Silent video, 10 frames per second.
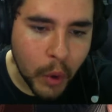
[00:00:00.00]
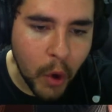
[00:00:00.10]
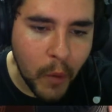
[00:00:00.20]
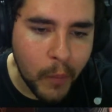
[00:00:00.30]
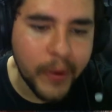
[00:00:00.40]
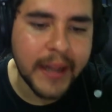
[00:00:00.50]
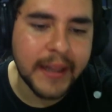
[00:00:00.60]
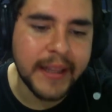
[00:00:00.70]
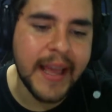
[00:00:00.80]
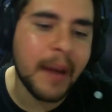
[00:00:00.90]
como el
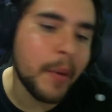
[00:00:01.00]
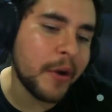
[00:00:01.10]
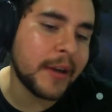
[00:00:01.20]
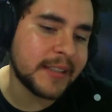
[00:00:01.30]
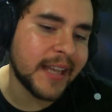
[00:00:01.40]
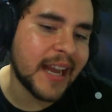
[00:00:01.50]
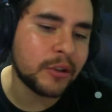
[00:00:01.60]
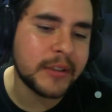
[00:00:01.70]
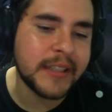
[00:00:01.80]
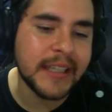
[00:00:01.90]
día, bueno, en este caso
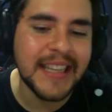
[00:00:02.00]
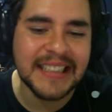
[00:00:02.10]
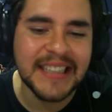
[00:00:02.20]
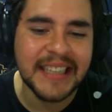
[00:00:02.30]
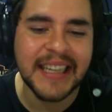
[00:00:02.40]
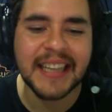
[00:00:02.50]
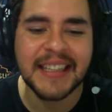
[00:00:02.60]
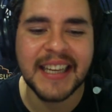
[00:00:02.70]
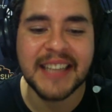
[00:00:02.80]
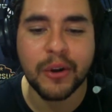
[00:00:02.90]
es el día 7 que es de
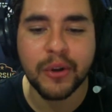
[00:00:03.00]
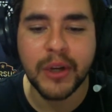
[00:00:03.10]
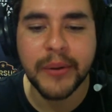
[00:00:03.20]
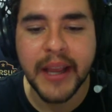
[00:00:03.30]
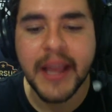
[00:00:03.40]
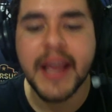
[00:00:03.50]
desarrollo libre